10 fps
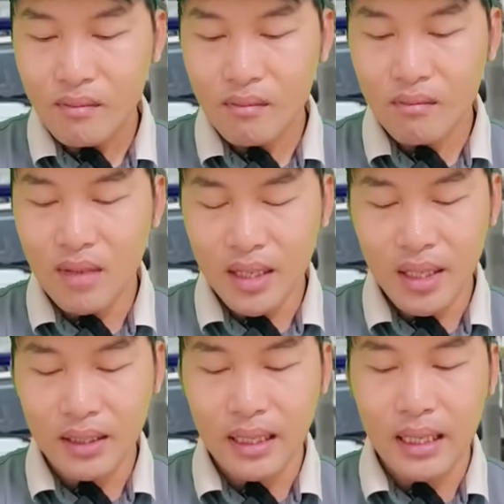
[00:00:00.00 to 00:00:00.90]
mới
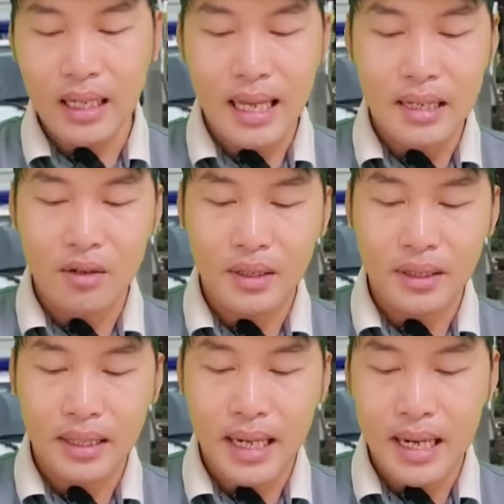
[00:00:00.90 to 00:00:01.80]
nhất thì đinh lan có
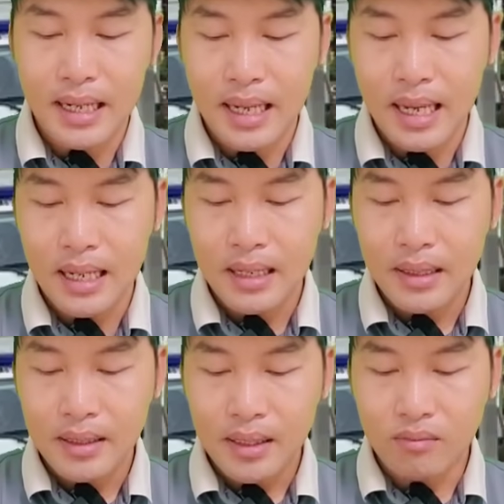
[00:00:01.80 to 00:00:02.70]
liệt kê ra
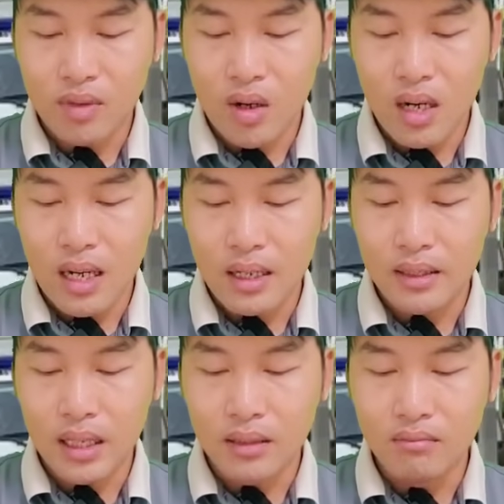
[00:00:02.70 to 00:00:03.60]
trong đó là
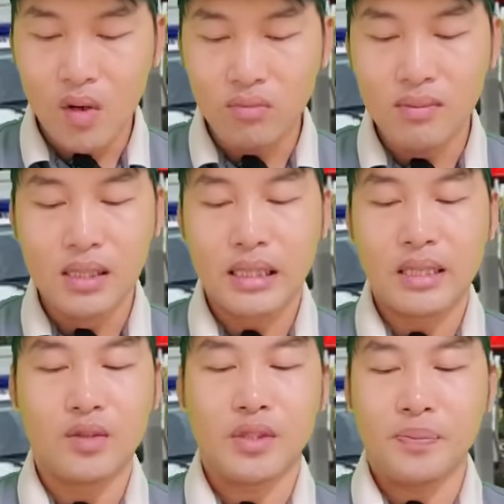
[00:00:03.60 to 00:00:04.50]
lên đến 40
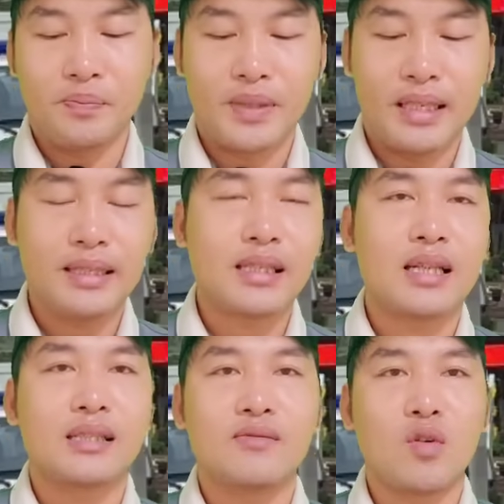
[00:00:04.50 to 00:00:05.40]
kênh YouTube thì những cái
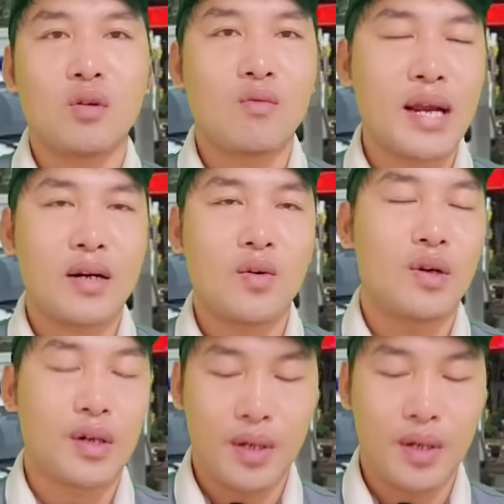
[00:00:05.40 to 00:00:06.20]
tên vô cùng quen thuộc rồi